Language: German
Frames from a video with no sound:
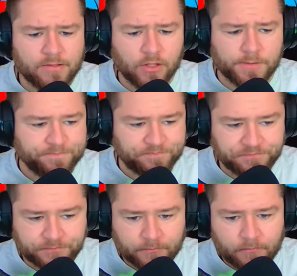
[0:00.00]
So.
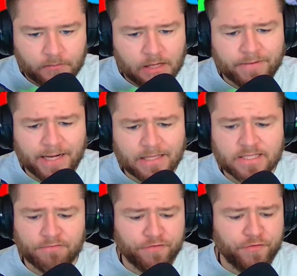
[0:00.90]
Wenn er jetzt
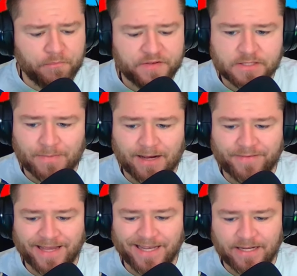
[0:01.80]
Level 5 ist, machen
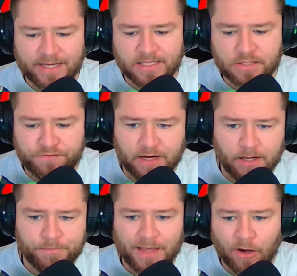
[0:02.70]
wir hier die nächste
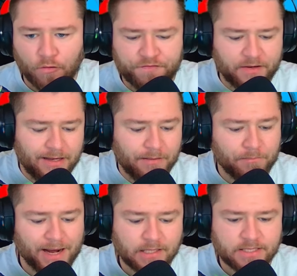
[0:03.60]
Farm auf
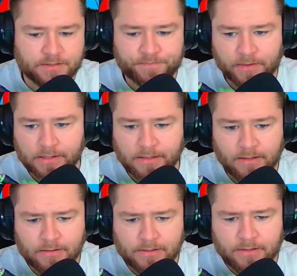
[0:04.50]
Max.
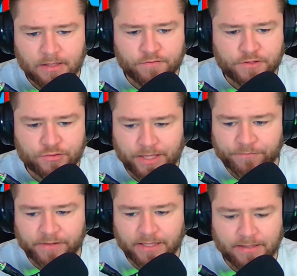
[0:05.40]
Dazu
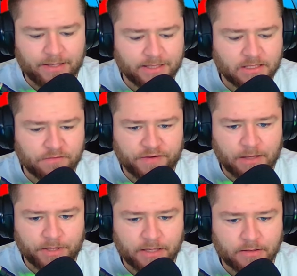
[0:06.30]
nehmen wir hier den letzten
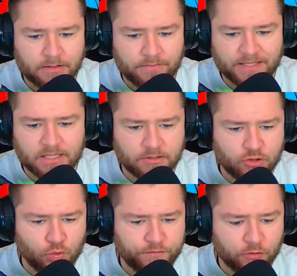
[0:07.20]
Farmer hier hinten, was ganz
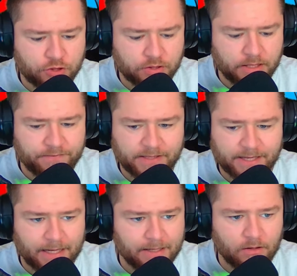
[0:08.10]
gut funktioniert, weil die
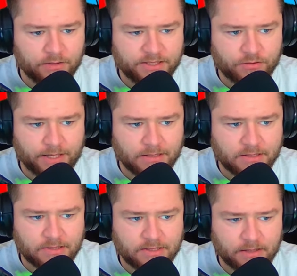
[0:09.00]
gerade auch nicht so krass
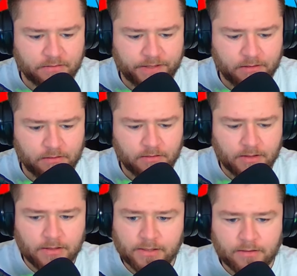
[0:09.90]
gestunt werden.
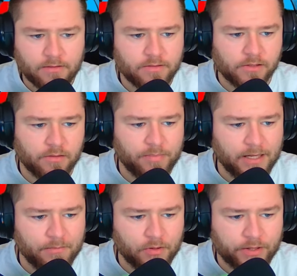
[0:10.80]
So,
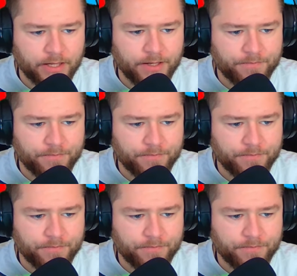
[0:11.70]
bam, okay.